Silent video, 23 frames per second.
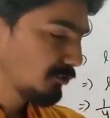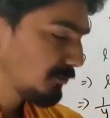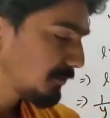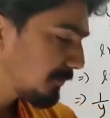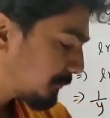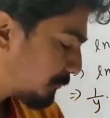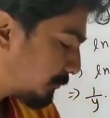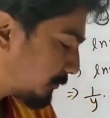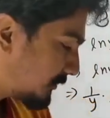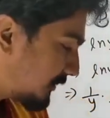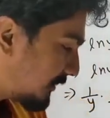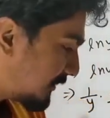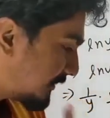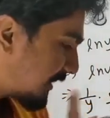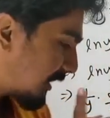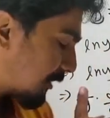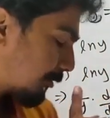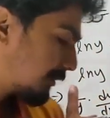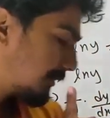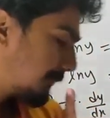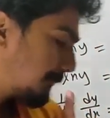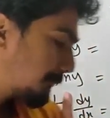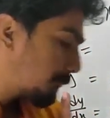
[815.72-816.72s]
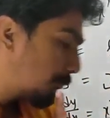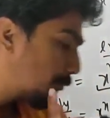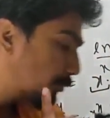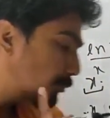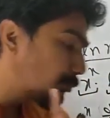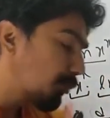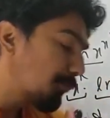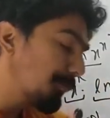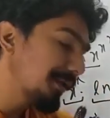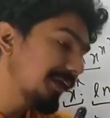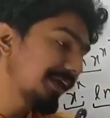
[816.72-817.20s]
তুমি চিন্তা করো যে
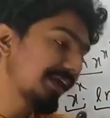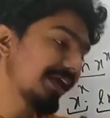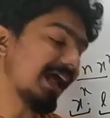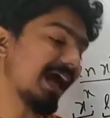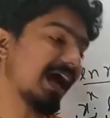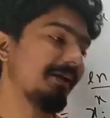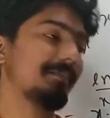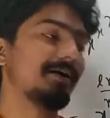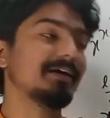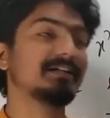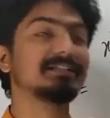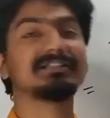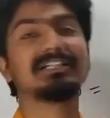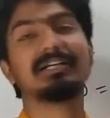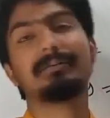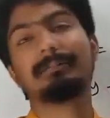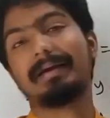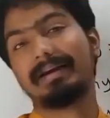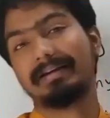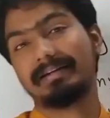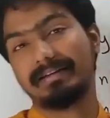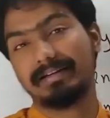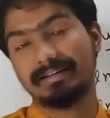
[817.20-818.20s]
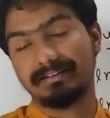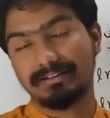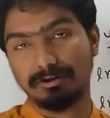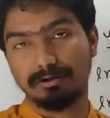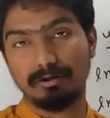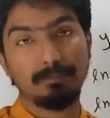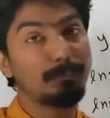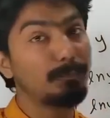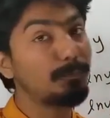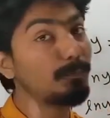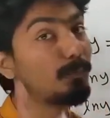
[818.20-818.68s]
প্রথমে আমার যে ম্যাথটা ছিল
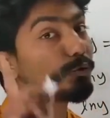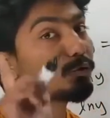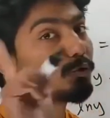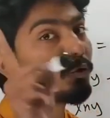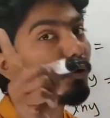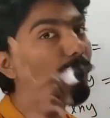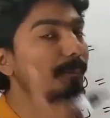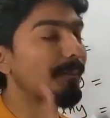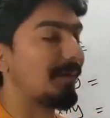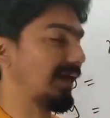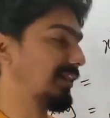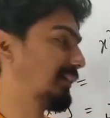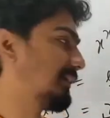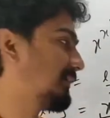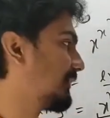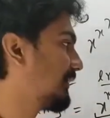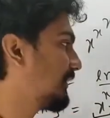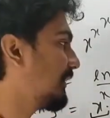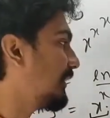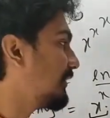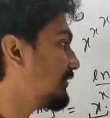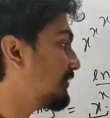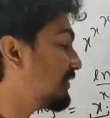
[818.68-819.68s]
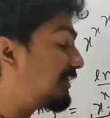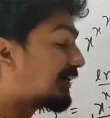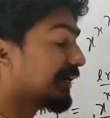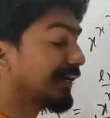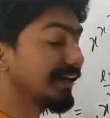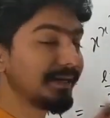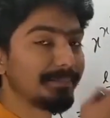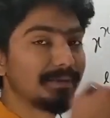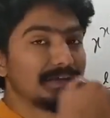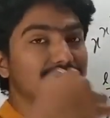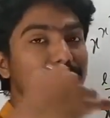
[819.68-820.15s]
প্রথম ম্যাথ
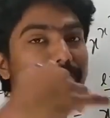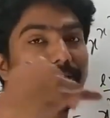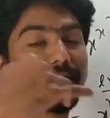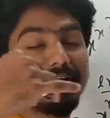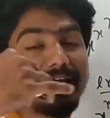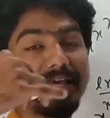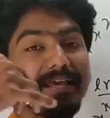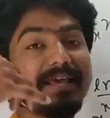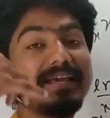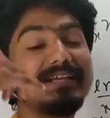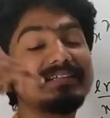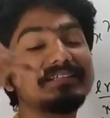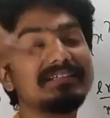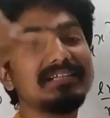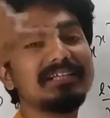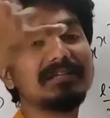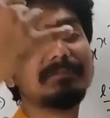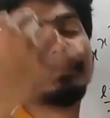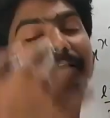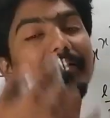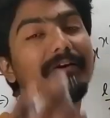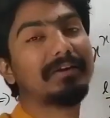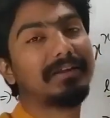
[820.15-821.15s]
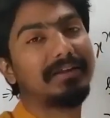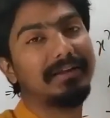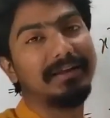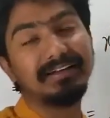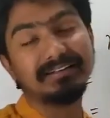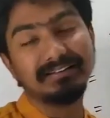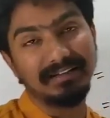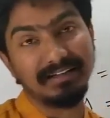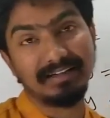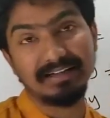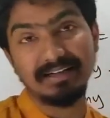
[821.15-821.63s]
সেখানে আমি কিন্তু আমাকে এর পাওয়ার
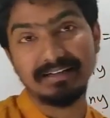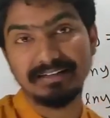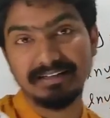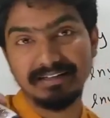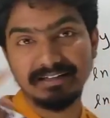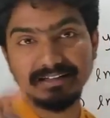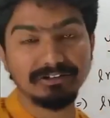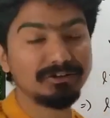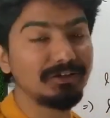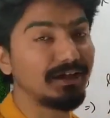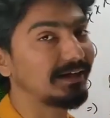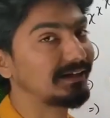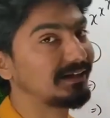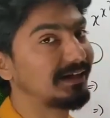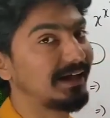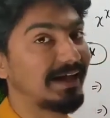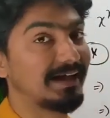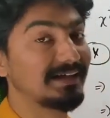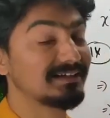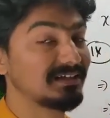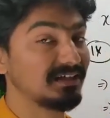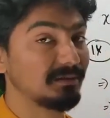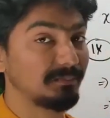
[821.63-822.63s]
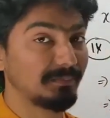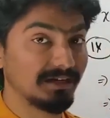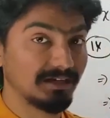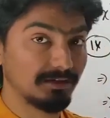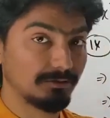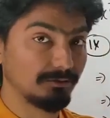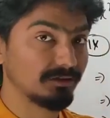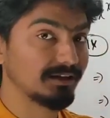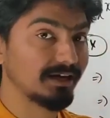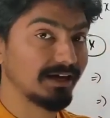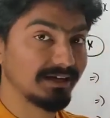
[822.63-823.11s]
এক্স এটা দিয়ে কিন্তু একটা অ্যান্সার বের
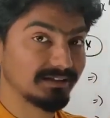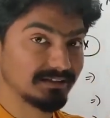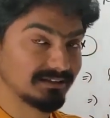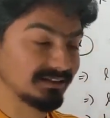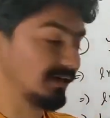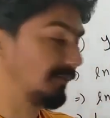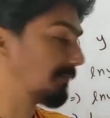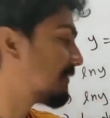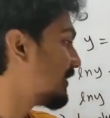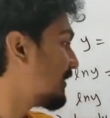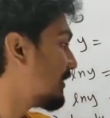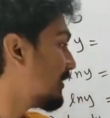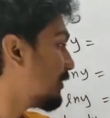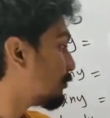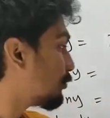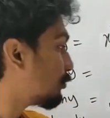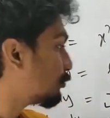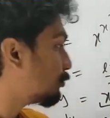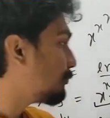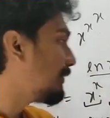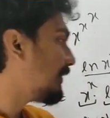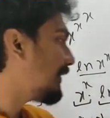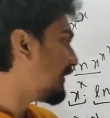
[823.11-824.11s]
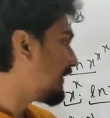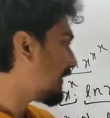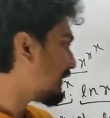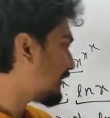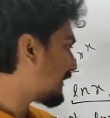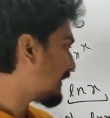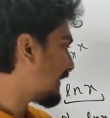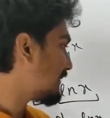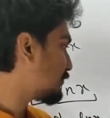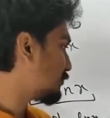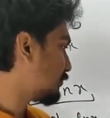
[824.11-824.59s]
করে দেখাইছিলাম তো তুমি এখানে
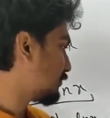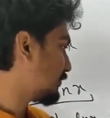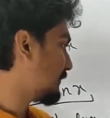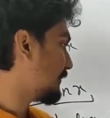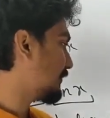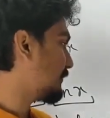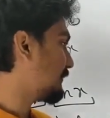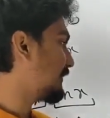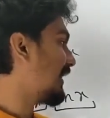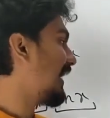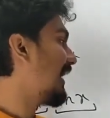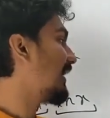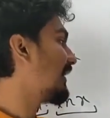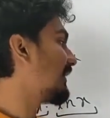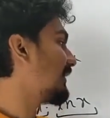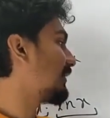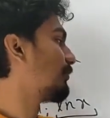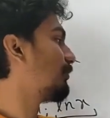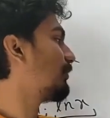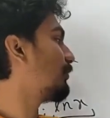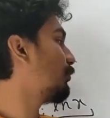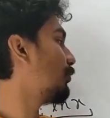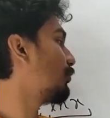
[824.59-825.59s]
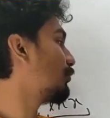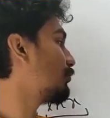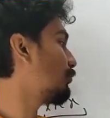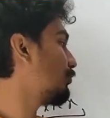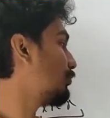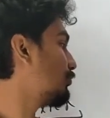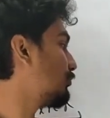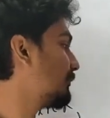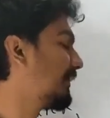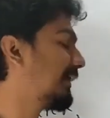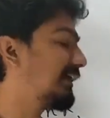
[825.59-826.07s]
একটা কাজ করতে পারো তুমি আলাদা করে নোট
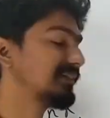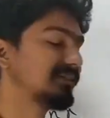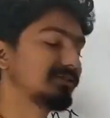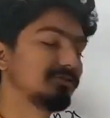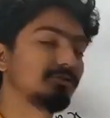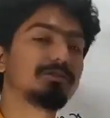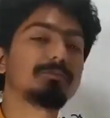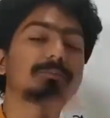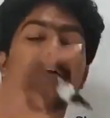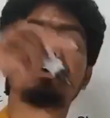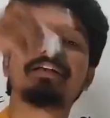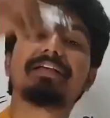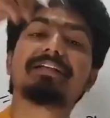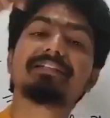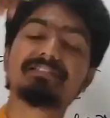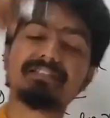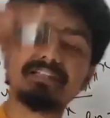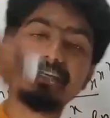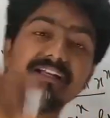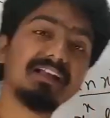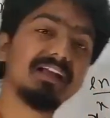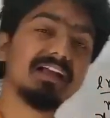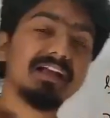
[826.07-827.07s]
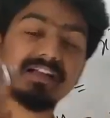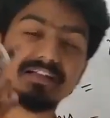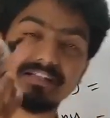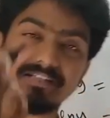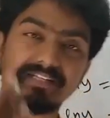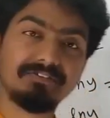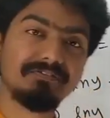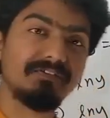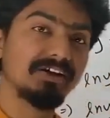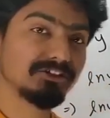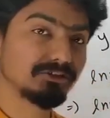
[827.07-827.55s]
করে তুমি এক্স টু দি পাওয়ার এর
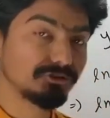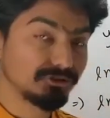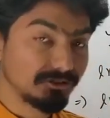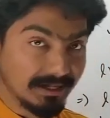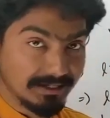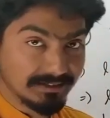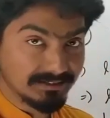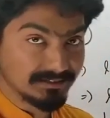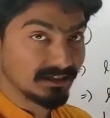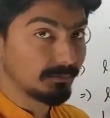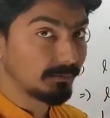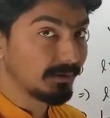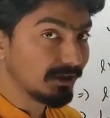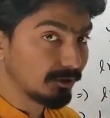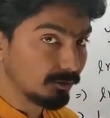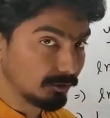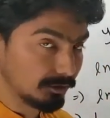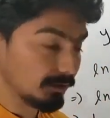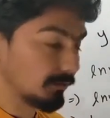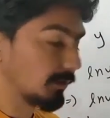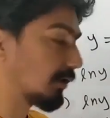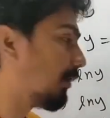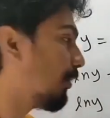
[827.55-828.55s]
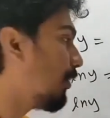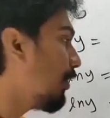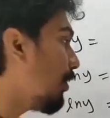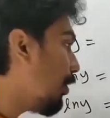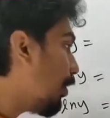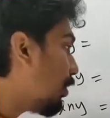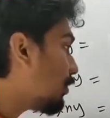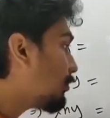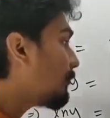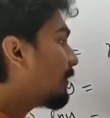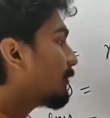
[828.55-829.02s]
ডিফারেন্সিয়াল অ্যান্সার বের করতে পারো
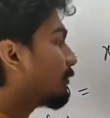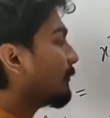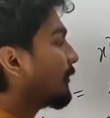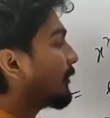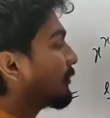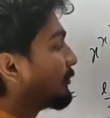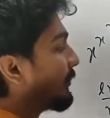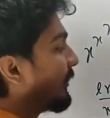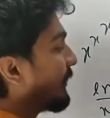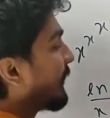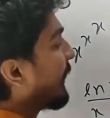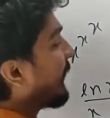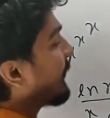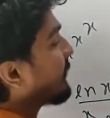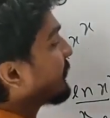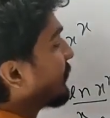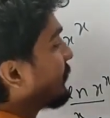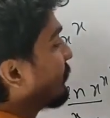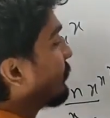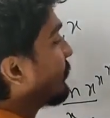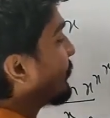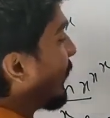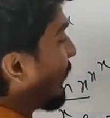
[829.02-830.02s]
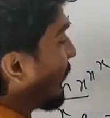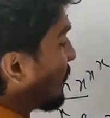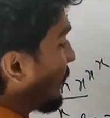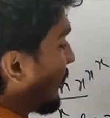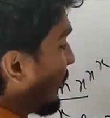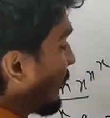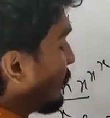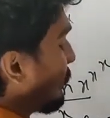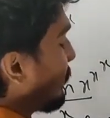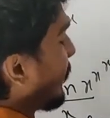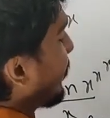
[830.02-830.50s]
অথবা তোমার যদি এটা অ্যান্সার যদি জানা
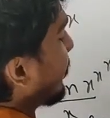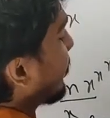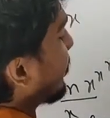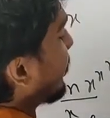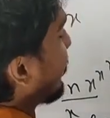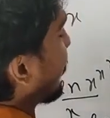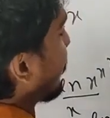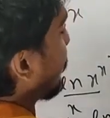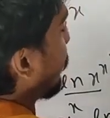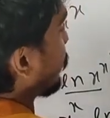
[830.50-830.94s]
থাকে তুমি এখানে ডিরেক্ট